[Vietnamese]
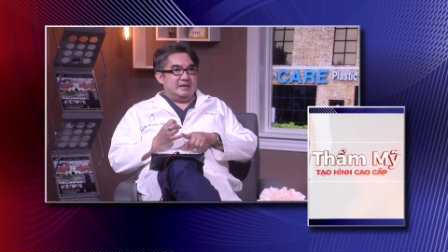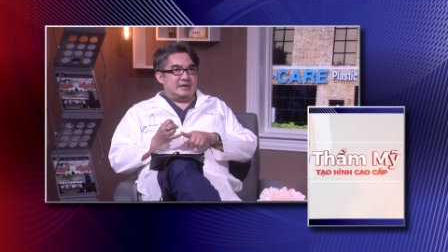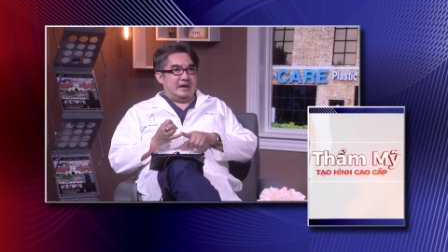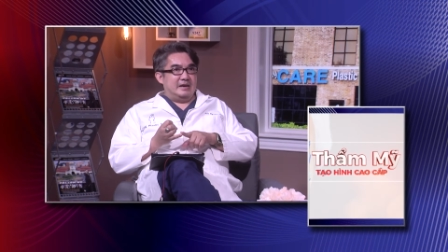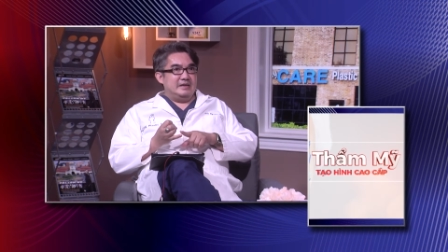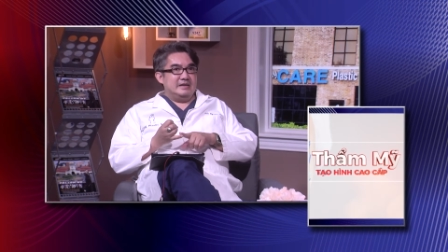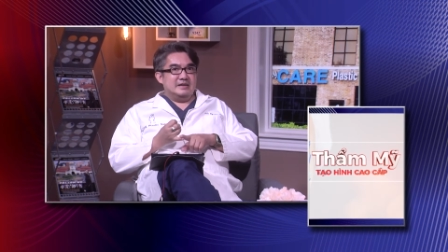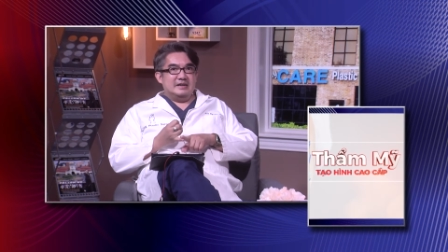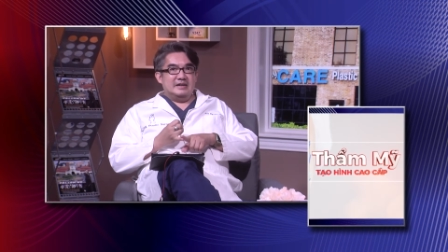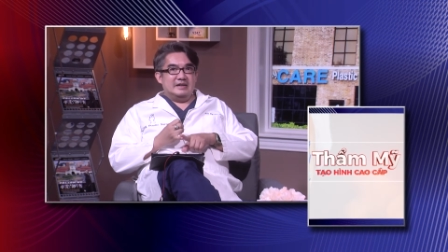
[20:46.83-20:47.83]
gửi
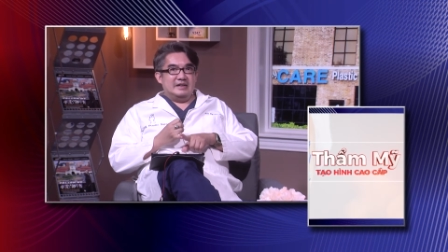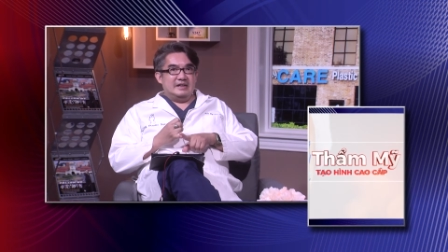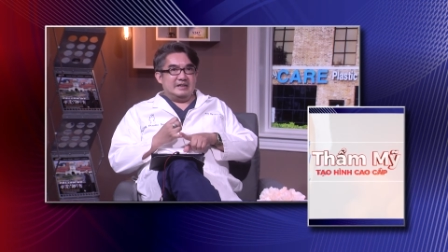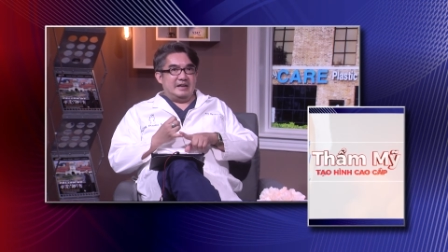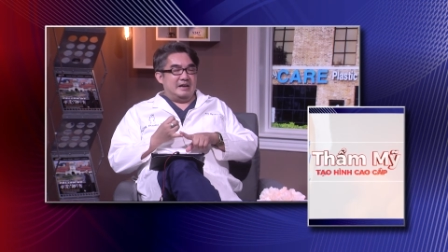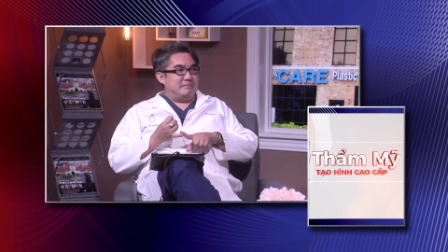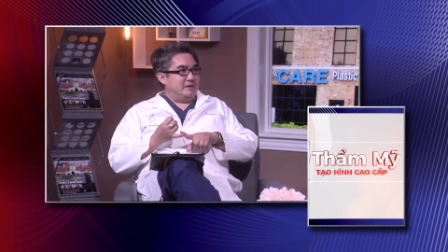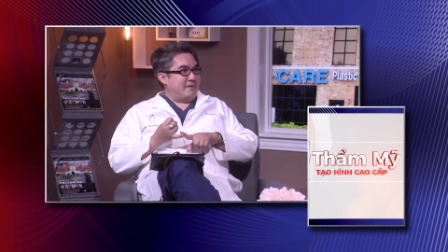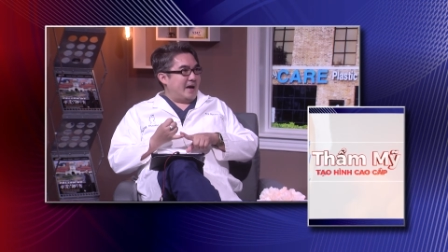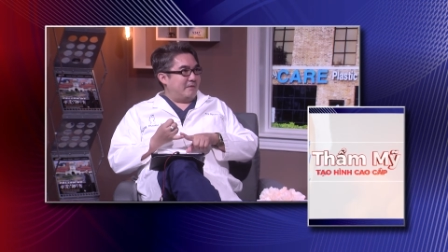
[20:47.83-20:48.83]
à, gửi
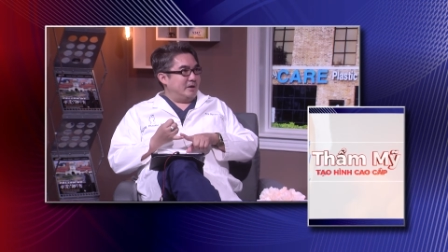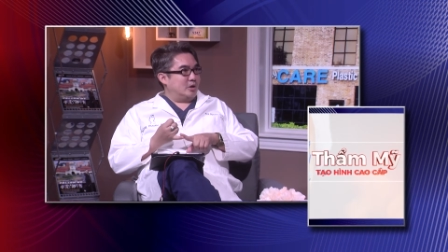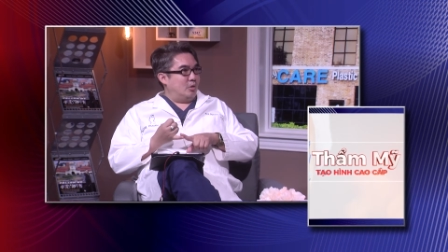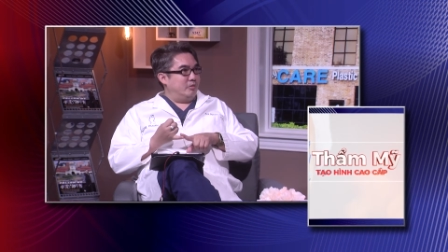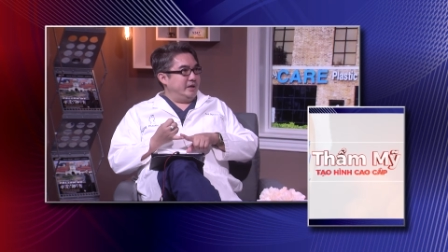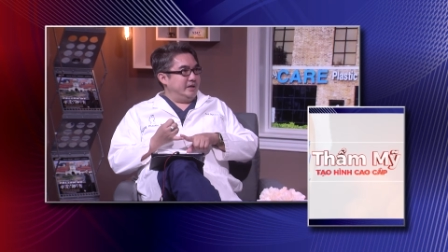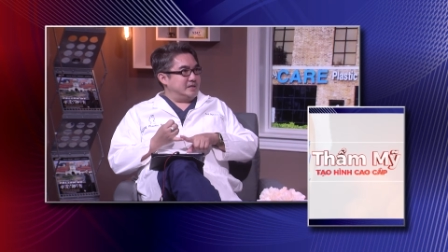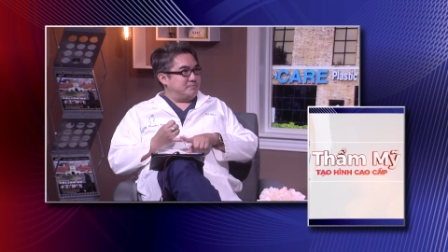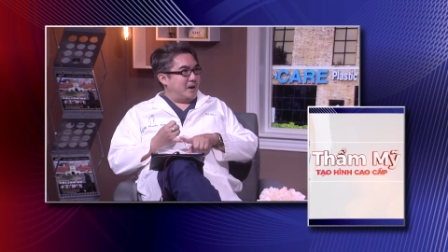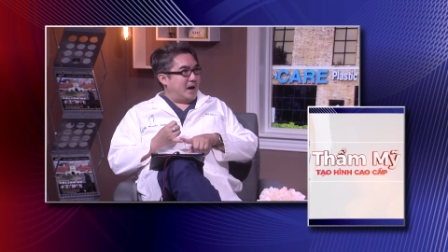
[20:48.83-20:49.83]
mấy bà mấy cụ đi
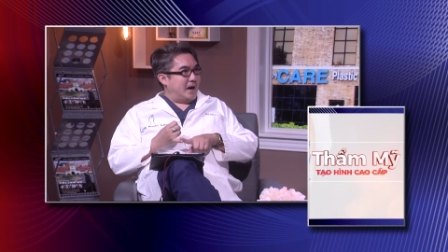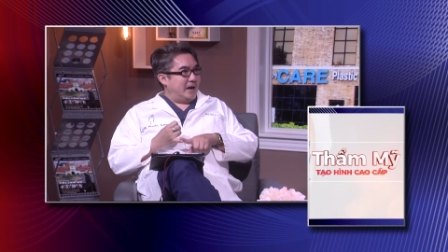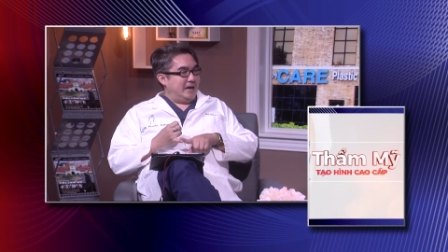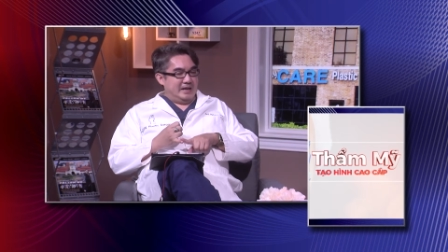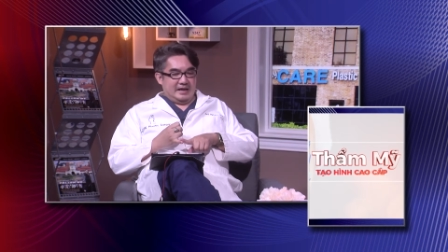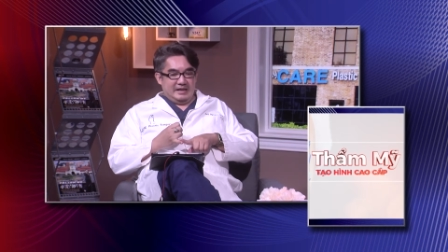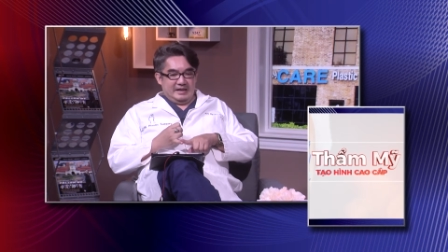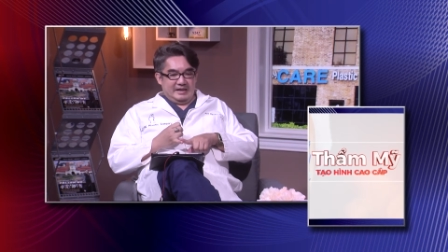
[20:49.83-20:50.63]
spa hay là